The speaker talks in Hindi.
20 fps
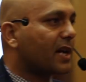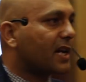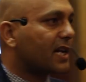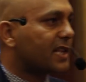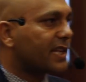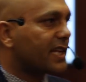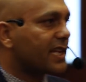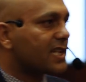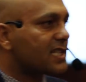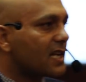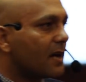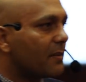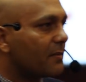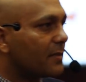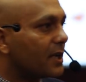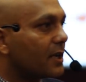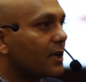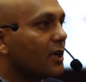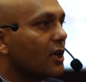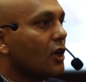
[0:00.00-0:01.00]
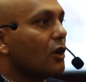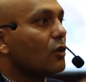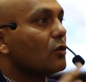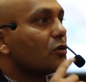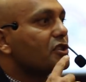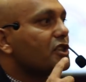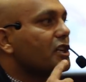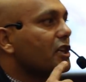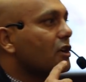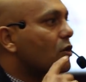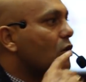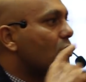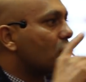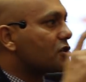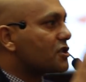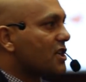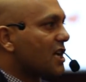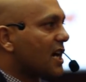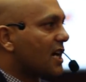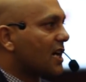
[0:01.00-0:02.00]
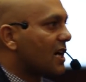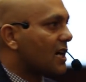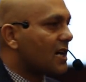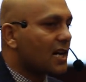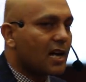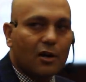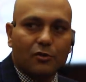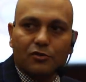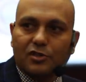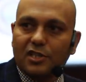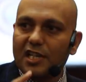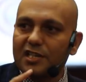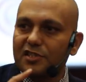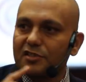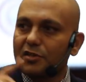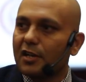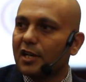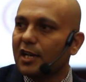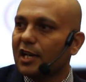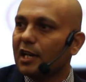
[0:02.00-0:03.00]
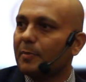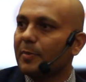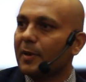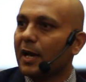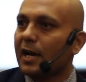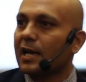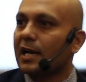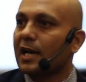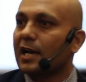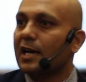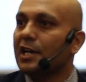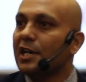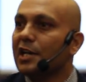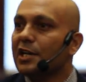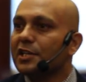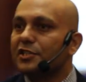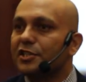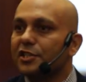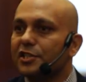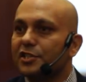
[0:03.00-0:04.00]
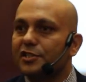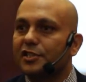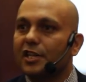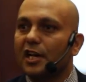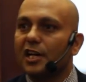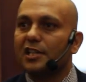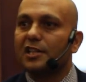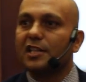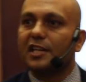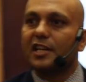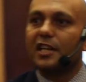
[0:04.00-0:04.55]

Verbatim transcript: प्रकृति के सामने उसकी घोषणा करना उसका संकल्प करना जिस दर्द